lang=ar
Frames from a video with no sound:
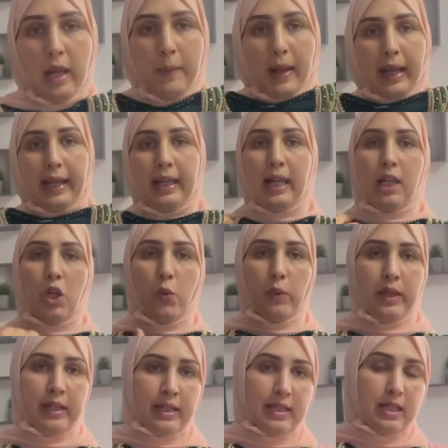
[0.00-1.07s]
باقيلا
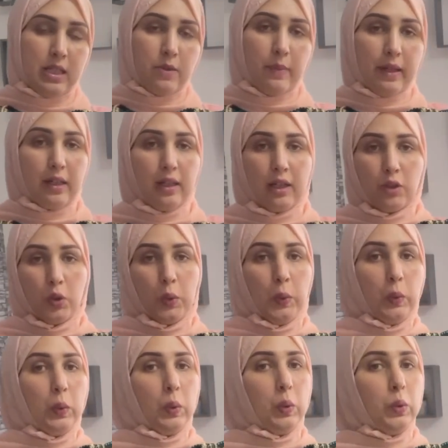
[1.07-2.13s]
اللوينات حيت تبارك الله
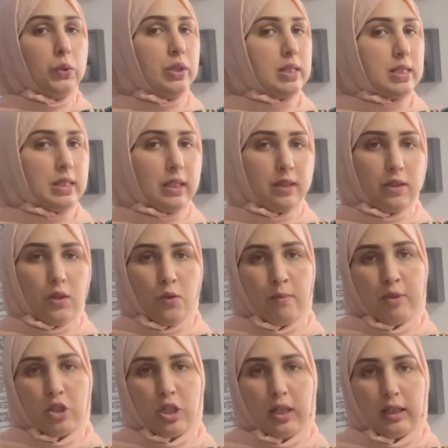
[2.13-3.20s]
دخلو والناس قدهم
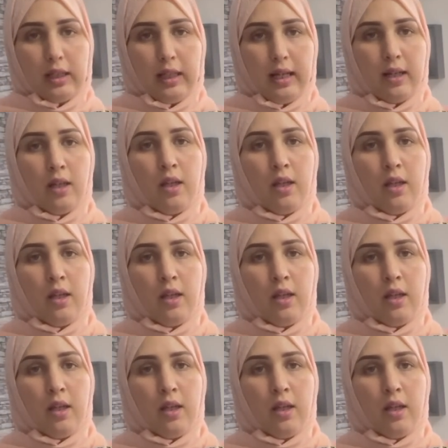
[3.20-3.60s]
ما شاء الله